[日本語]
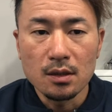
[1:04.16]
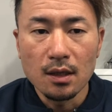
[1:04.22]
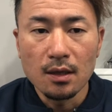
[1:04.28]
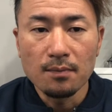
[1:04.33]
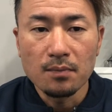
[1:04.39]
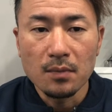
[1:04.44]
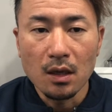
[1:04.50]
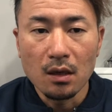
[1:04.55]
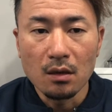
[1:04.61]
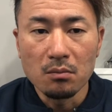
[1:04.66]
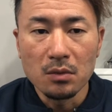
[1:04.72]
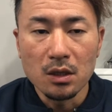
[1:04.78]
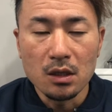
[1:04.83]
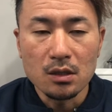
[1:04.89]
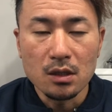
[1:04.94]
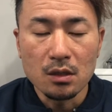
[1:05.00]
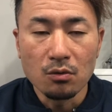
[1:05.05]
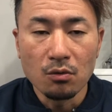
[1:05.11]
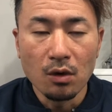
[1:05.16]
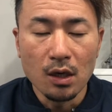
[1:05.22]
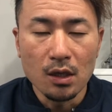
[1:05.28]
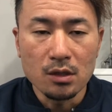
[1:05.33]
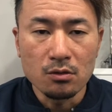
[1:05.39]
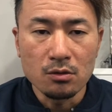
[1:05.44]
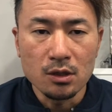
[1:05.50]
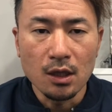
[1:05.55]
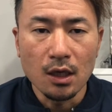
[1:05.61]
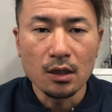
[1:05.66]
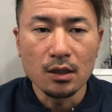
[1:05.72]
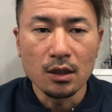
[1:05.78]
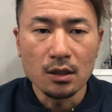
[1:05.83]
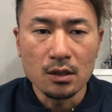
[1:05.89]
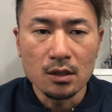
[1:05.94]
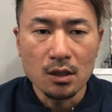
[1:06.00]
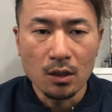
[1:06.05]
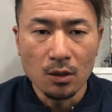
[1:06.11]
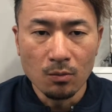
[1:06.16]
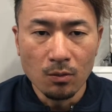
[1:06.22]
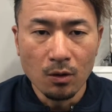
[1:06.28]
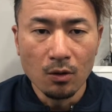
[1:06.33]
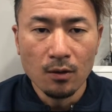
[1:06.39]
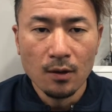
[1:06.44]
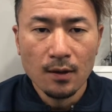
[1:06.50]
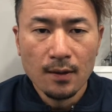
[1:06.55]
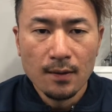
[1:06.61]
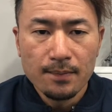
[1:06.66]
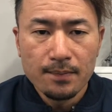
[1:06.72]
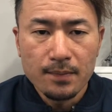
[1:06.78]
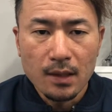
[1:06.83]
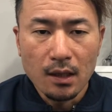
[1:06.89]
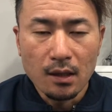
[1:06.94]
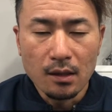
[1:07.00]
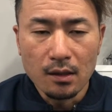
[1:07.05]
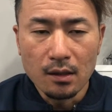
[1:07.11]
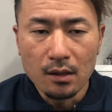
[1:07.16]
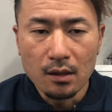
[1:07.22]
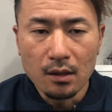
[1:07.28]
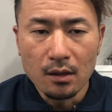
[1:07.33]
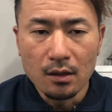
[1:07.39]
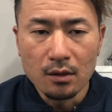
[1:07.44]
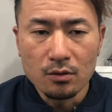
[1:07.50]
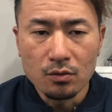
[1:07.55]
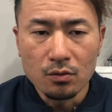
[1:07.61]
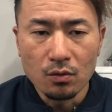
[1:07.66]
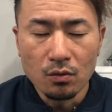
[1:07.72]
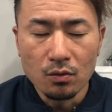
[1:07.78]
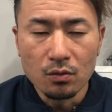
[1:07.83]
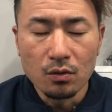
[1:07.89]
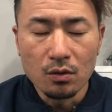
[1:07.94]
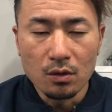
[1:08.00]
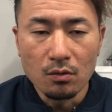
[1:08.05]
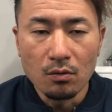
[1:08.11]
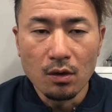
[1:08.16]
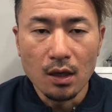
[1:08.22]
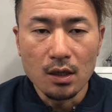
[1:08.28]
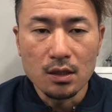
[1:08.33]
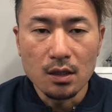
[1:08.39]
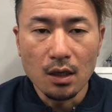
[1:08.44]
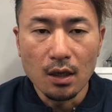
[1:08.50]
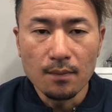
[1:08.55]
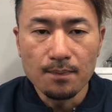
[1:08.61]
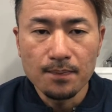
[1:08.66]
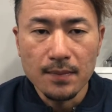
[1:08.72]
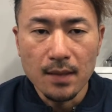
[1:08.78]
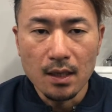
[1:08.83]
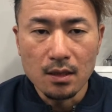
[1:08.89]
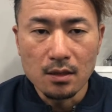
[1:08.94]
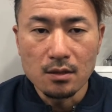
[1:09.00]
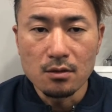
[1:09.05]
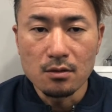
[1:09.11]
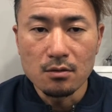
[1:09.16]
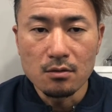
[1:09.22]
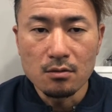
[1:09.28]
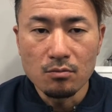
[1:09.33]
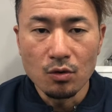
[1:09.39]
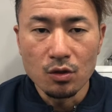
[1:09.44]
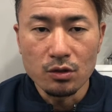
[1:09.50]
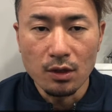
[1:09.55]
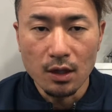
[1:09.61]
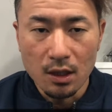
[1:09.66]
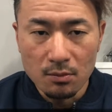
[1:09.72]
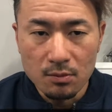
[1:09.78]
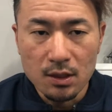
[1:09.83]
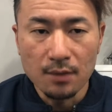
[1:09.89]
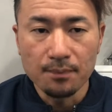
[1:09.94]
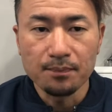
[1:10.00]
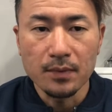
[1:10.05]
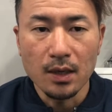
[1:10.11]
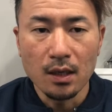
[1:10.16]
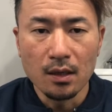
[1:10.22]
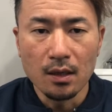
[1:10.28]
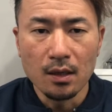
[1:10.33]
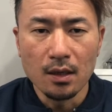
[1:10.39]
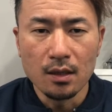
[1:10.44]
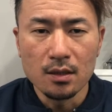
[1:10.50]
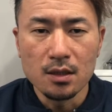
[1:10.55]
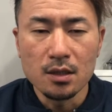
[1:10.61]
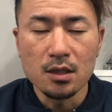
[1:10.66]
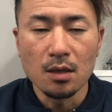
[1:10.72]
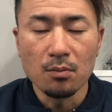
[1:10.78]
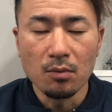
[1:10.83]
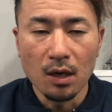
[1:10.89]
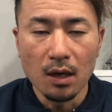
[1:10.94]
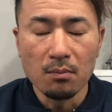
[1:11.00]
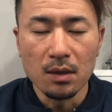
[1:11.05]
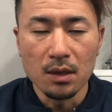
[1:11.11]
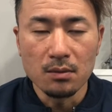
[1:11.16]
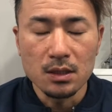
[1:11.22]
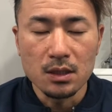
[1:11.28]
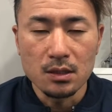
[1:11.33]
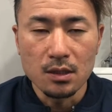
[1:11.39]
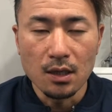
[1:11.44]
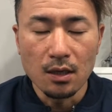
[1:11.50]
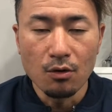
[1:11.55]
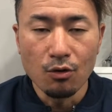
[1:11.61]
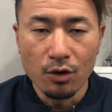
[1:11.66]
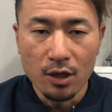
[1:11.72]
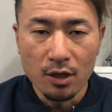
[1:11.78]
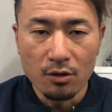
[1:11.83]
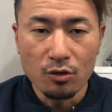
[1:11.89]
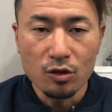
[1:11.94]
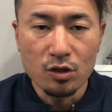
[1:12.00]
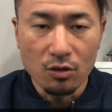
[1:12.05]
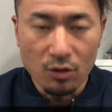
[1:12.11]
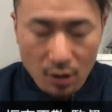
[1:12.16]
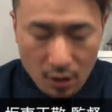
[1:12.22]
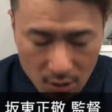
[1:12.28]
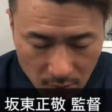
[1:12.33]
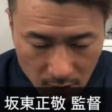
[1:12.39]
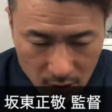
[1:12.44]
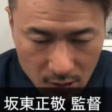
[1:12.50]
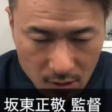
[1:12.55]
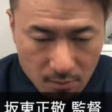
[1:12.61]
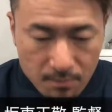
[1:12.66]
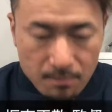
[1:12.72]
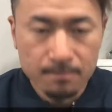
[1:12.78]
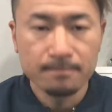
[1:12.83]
ね、皆さんに恩返しをしたかったんですけども、ちょっと本当に恩返しができず申し訳ありません。次戦も頑張りますんで応援よろしくお願いします。